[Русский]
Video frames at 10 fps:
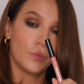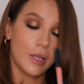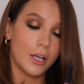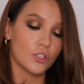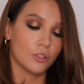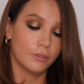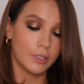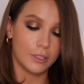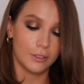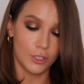даже в
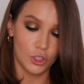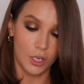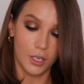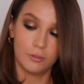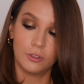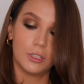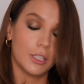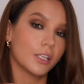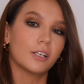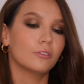карандашах, вот
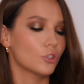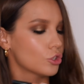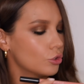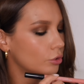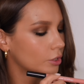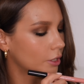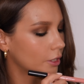таких вот широких,